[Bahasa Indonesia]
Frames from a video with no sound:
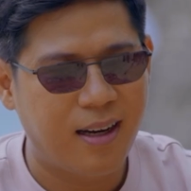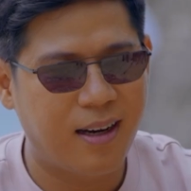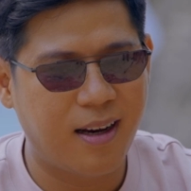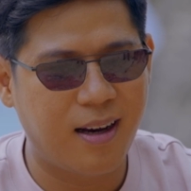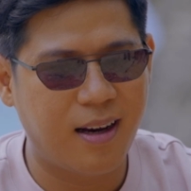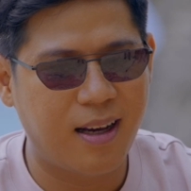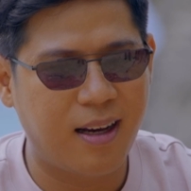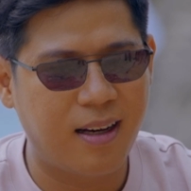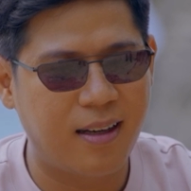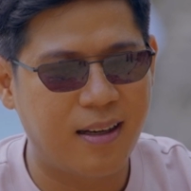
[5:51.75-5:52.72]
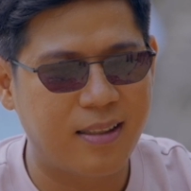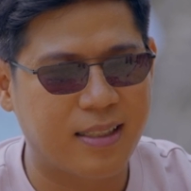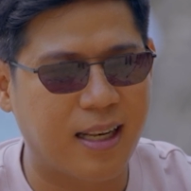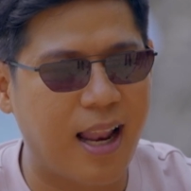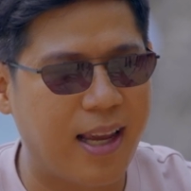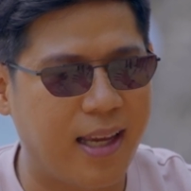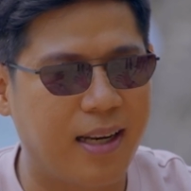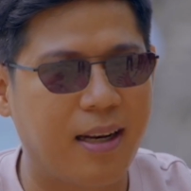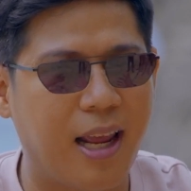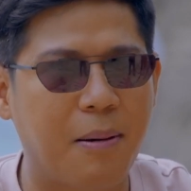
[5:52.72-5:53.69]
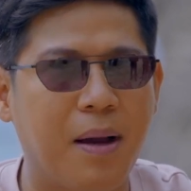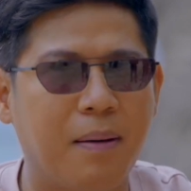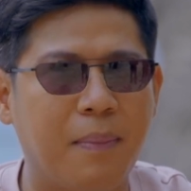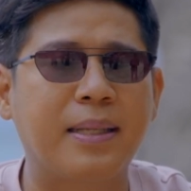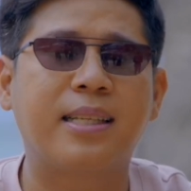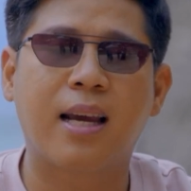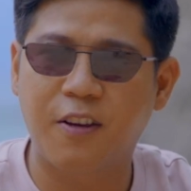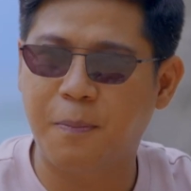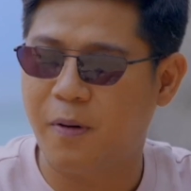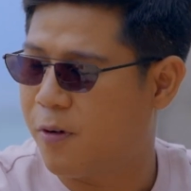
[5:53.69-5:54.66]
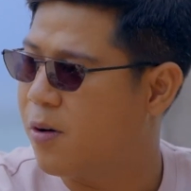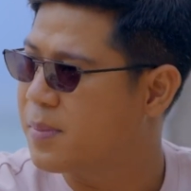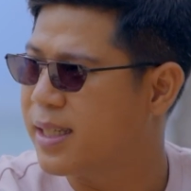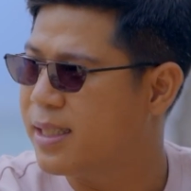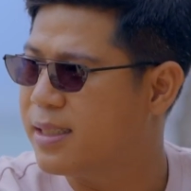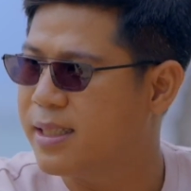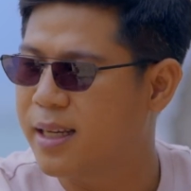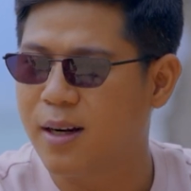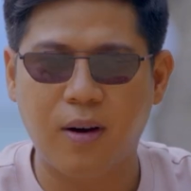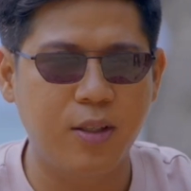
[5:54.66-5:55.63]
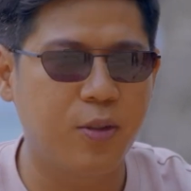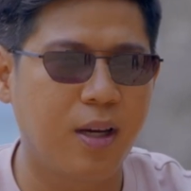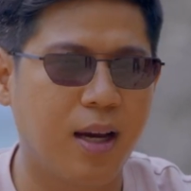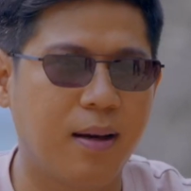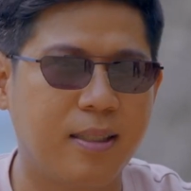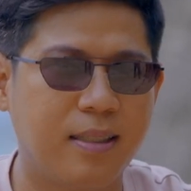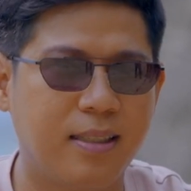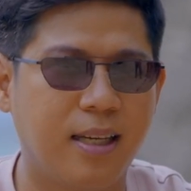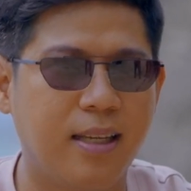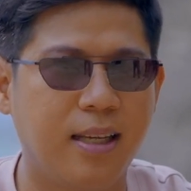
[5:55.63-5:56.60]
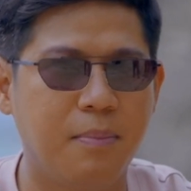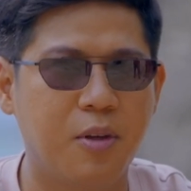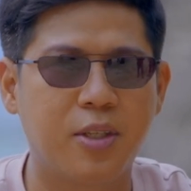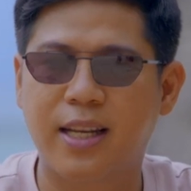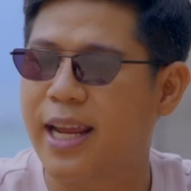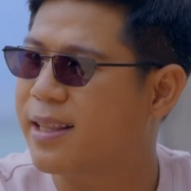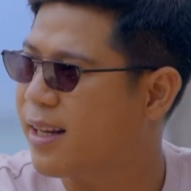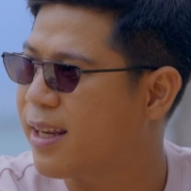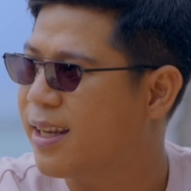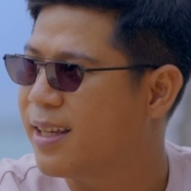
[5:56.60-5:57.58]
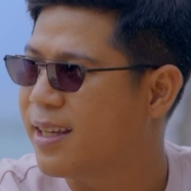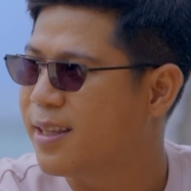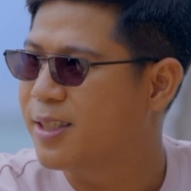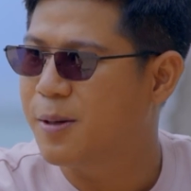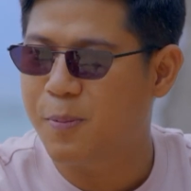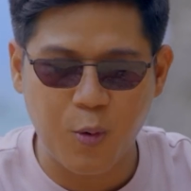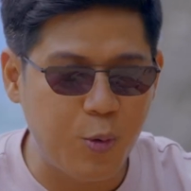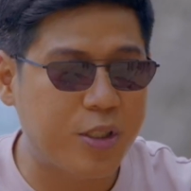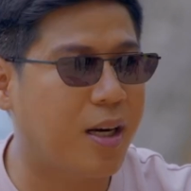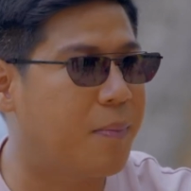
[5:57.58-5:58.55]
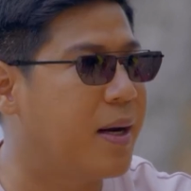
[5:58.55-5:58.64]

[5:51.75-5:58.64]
uh, selain emang masih aktif perform nge-DJ, lo kan hmm. juga jadi music creator ya. Yeah. Jadi produser